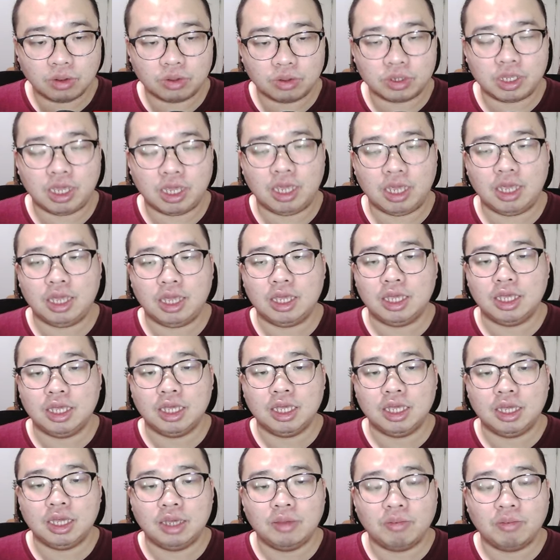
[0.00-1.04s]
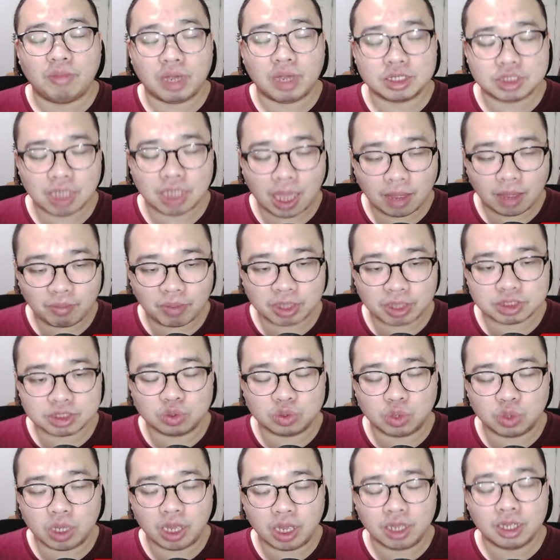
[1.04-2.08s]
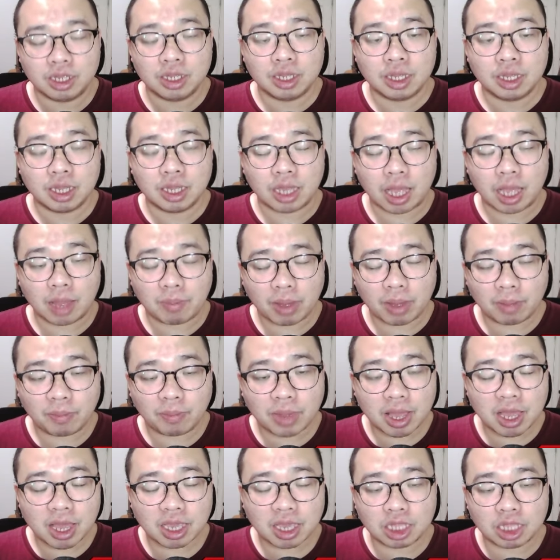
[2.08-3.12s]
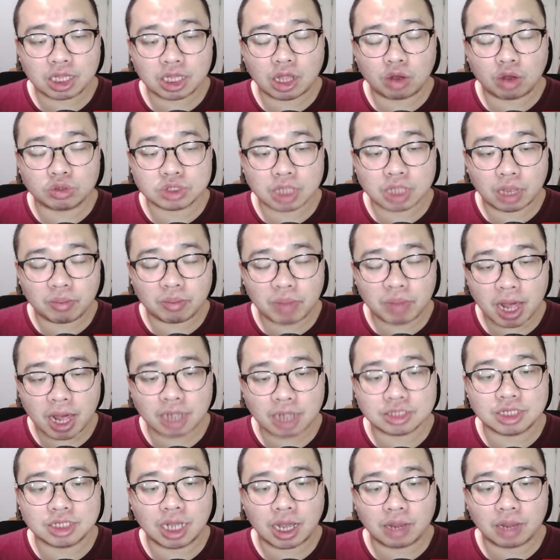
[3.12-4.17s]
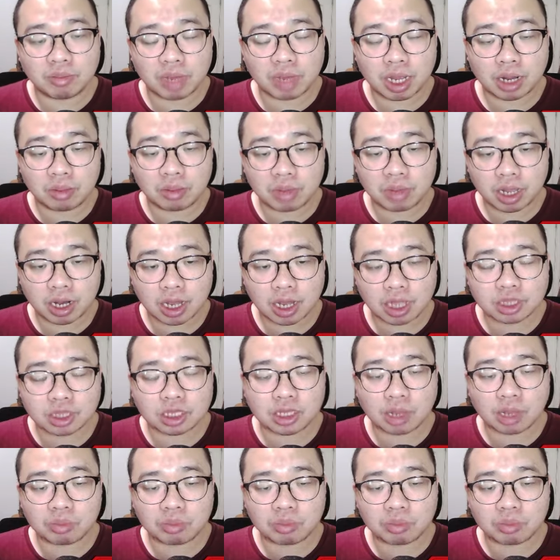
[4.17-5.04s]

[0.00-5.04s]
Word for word: Oke. Masih ampas juga. Nggak apa-apa. Kita harus sabar. Jangan marah-marah.